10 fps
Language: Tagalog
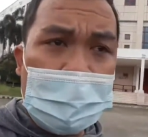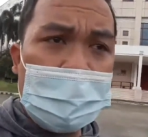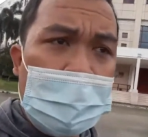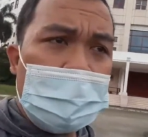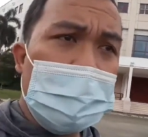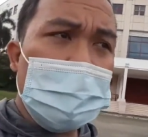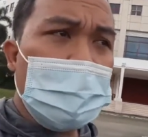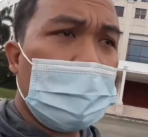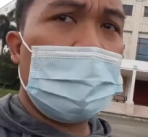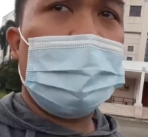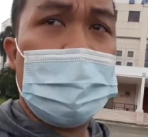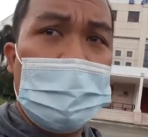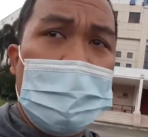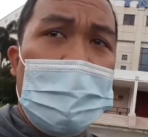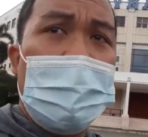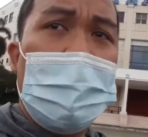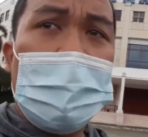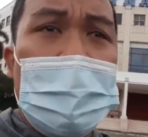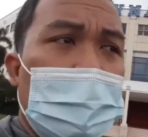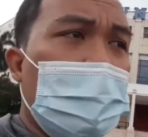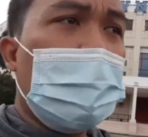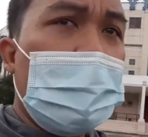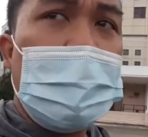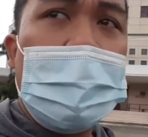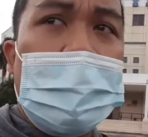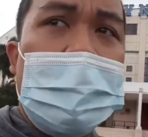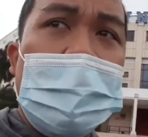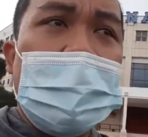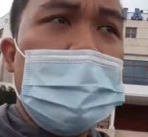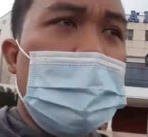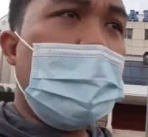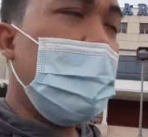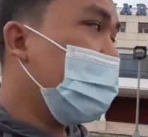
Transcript: na lang tayo ng result hopefully ay negative yan